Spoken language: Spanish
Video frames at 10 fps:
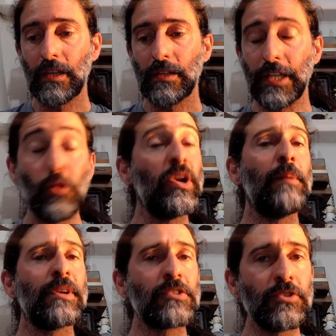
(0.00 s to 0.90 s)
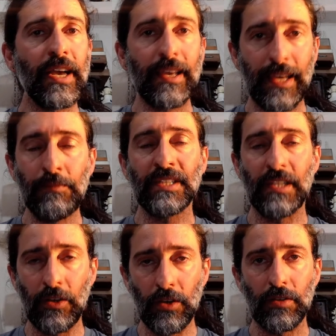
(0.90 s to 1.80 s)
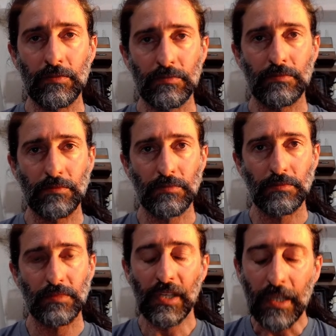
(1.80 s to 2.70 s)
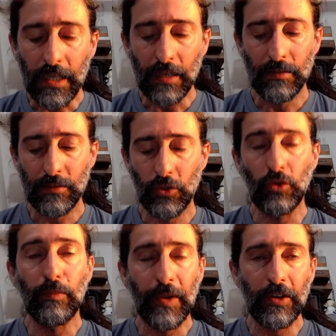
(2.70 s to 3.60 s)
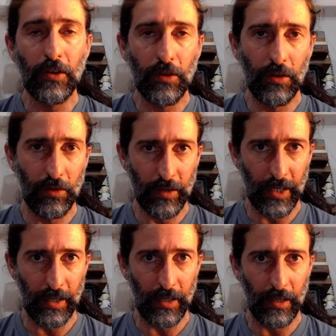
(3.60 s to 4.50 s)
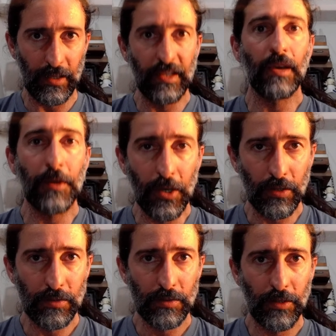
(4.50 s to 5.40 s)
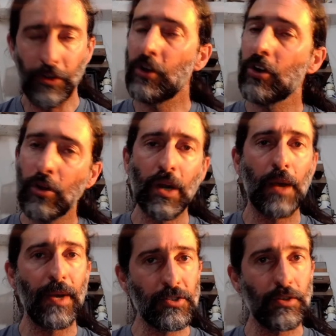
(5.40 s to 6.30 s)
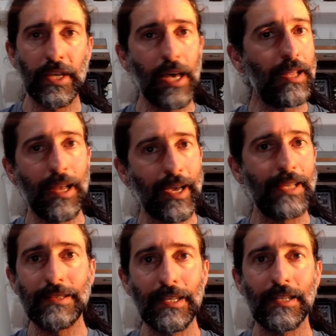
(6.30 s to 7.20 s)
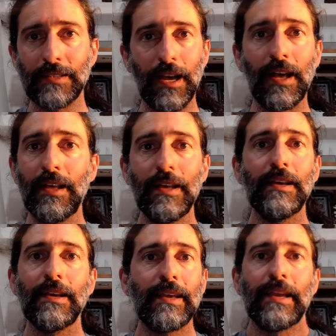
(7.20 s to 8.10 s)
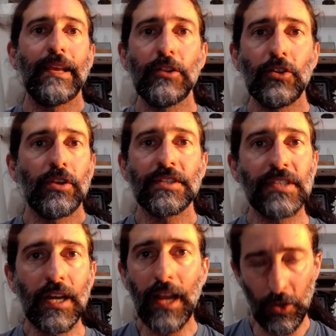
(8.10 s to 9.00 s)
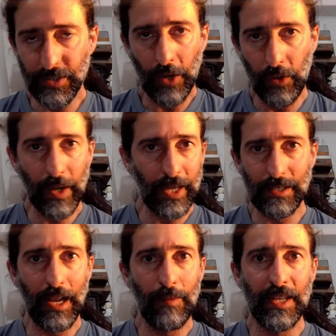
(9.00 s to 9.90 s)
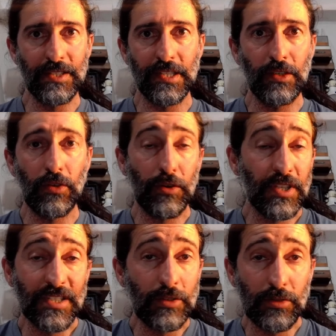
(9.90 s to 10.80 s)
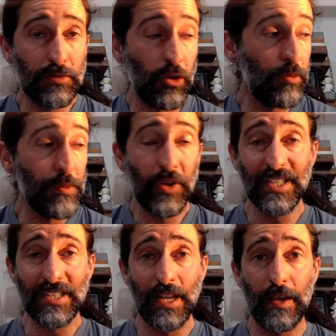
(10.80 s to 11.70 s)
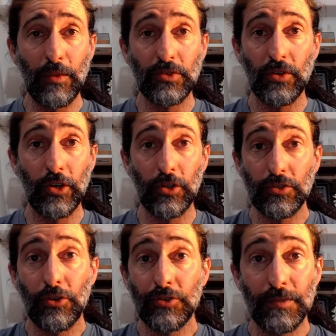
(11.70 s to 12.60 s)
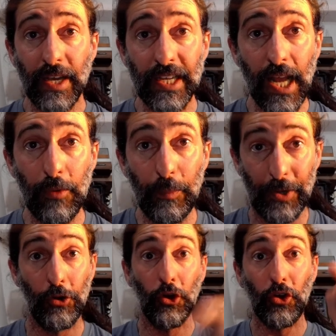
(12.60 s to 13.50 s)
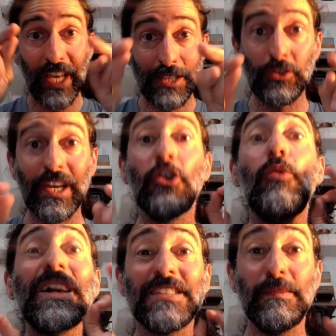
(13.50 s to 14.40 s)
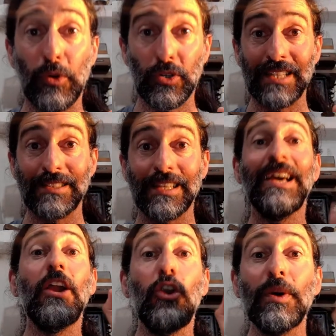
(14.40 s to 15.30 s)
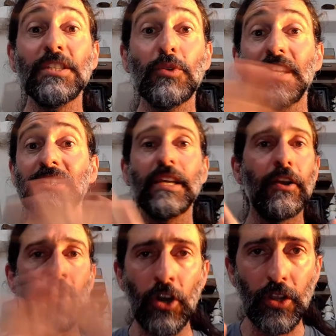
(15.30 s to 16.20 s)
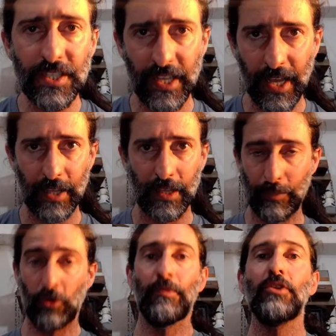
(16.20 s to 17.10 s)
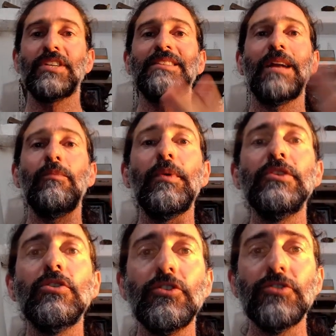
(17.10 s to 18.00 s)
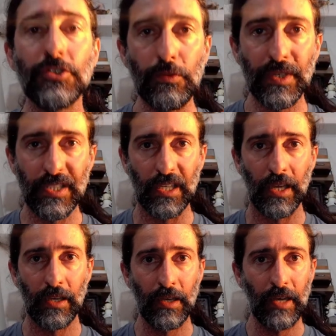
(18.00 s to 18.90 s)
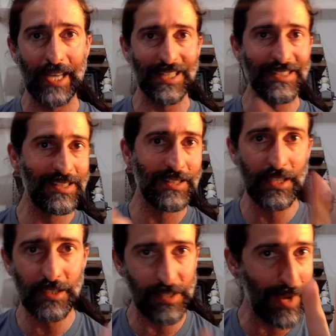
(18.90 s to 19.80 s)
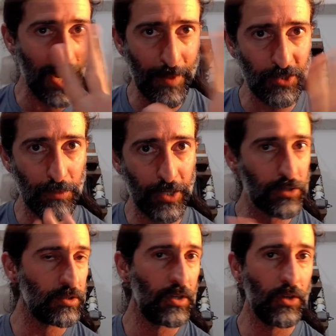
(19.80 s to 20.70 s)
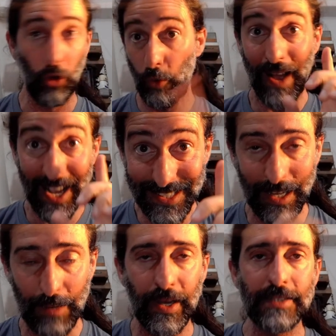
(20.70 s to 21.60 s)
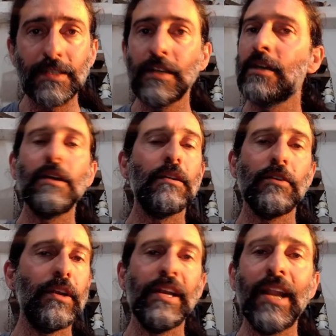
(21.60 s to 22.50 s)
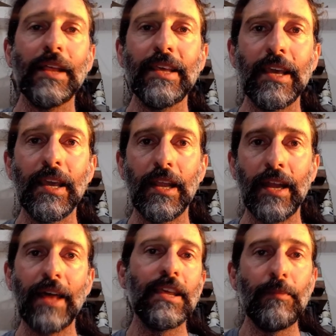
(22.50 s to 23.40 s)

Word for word: de una persona que investigó y cumplió con lo que debió. No como la mayoría de la gente que está queriendo decir las cosas nuevas que trae el Play 5 y nos dice lo mismo que ya sabemos o lo que nosotros nos imaginamos. Pero no esto que es lo más importante. Lo más importante no lo dice nadie, por lo menos hasta el momento en donde yo investigué. Hasta hace tres semanas más o menos, o más capaz, nadie, nadie